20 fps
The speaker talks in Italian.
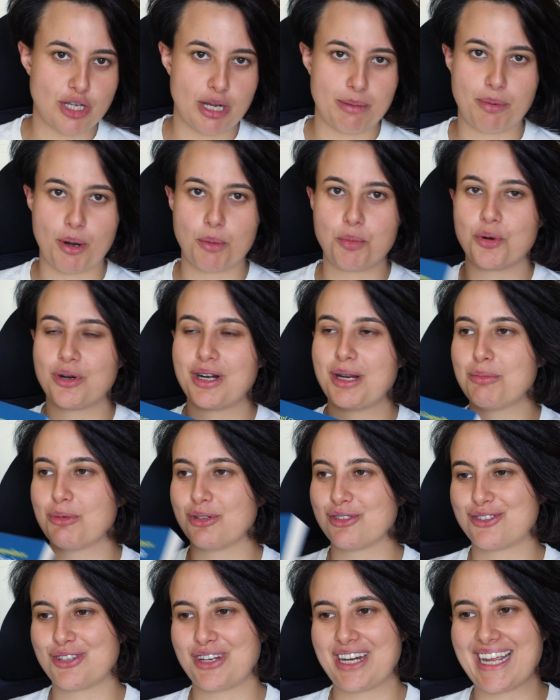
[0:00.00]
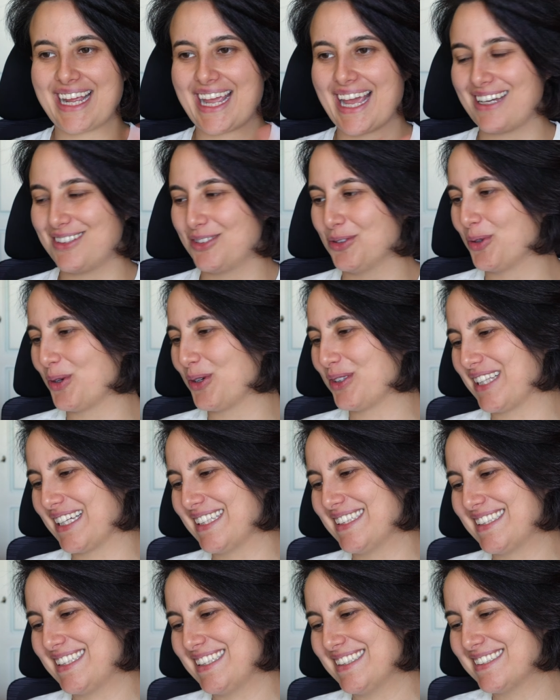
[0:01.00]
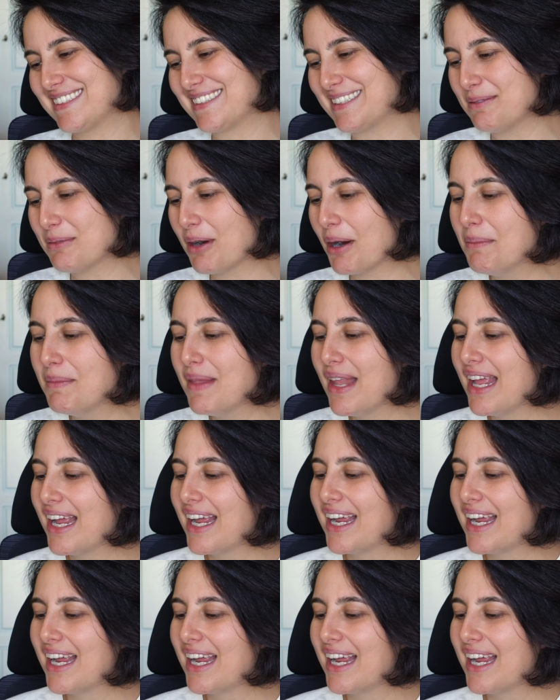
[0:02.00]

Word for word: cioè è proprio un'emozione che adoro tantissimo.